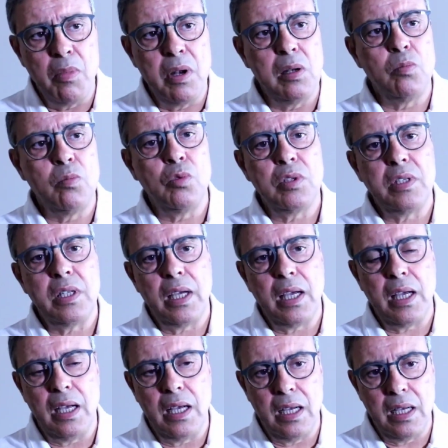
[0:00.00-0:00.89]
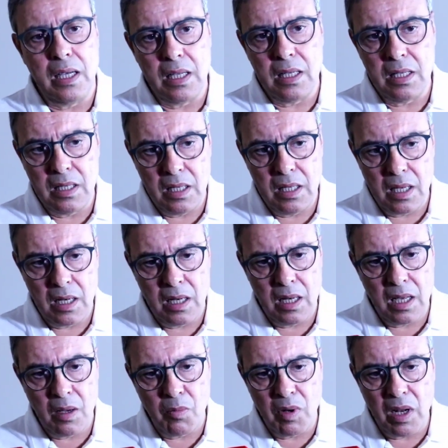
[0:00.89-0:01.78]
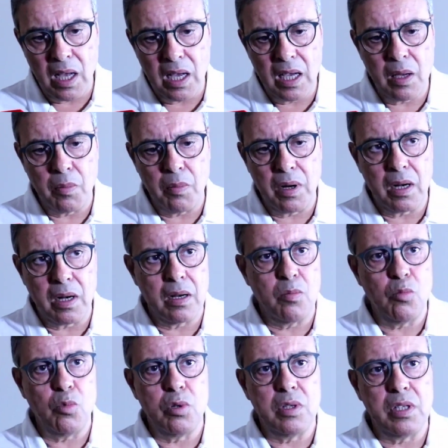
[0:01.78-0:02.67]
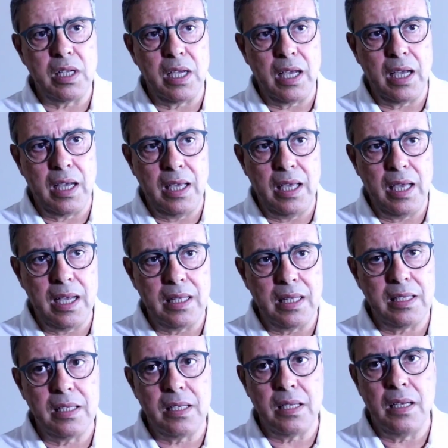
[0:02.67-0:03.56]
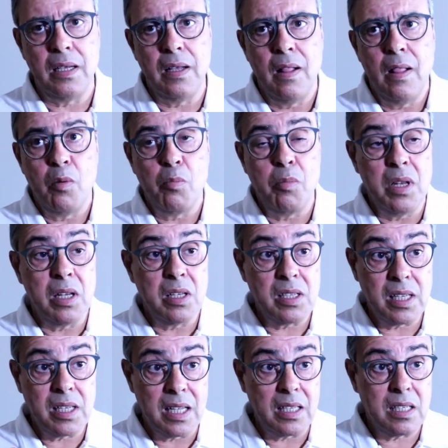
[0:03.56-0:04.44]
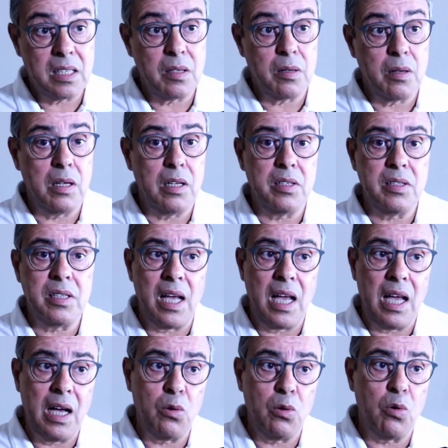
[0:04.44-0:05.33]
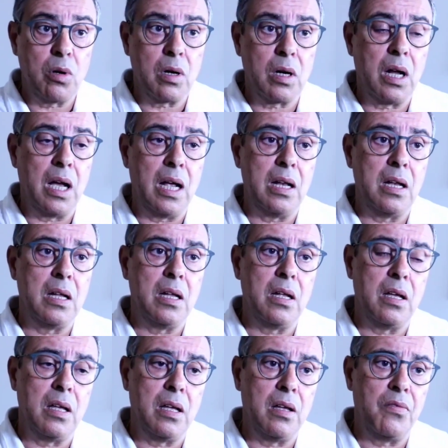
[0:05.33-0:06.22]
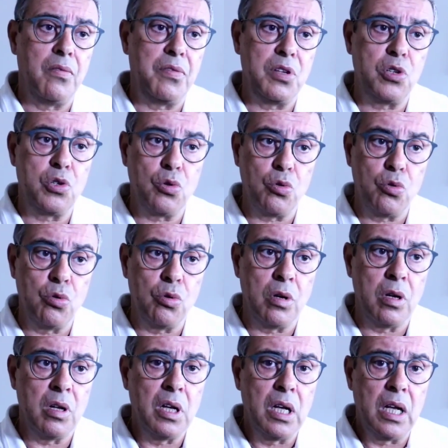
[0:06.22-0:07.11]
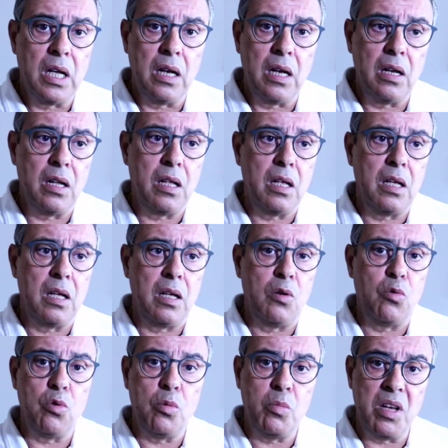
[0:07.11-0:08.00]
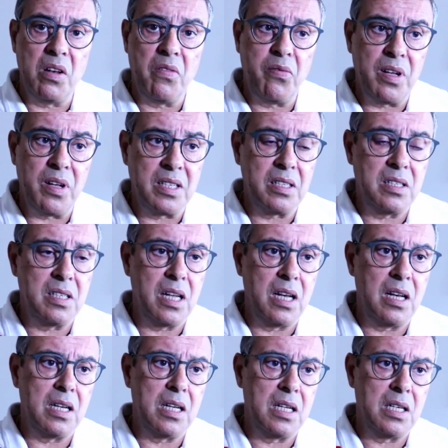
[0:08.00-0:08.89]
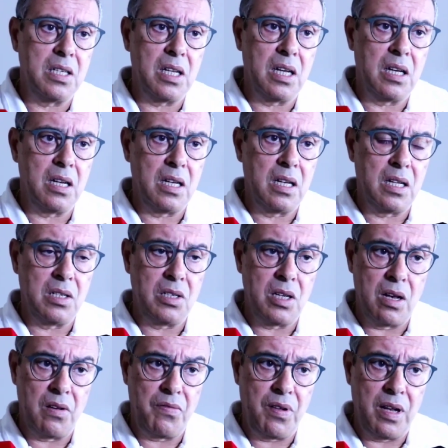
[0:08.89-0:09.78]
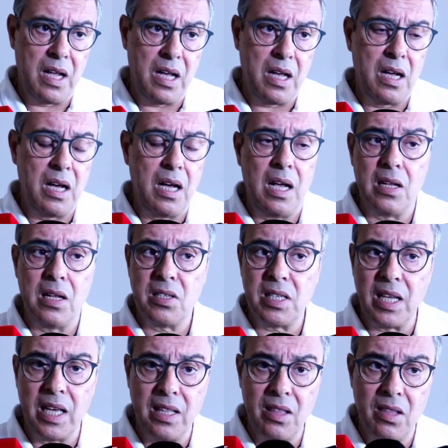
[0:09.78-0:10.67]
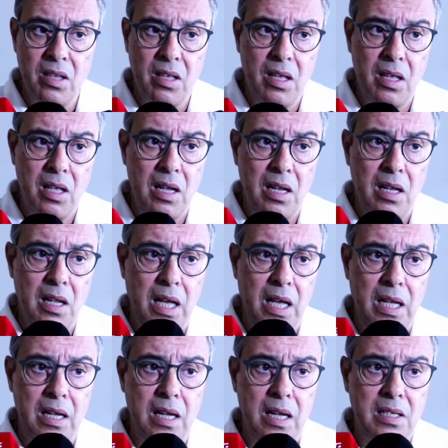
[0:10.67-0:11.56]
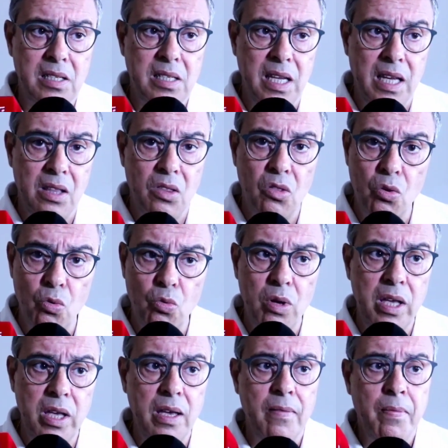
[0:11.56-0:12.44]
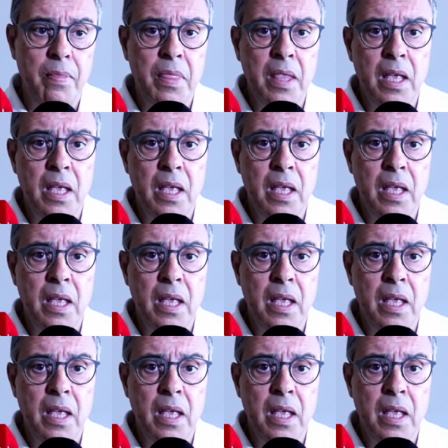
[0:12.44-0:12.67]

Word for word: الملتقى ديالنا من اكبر ملتقيات منصات للتحاور في شؤون والملفات ديال ديال ديال الفلاحه على الصعيد على الصعيد الدولي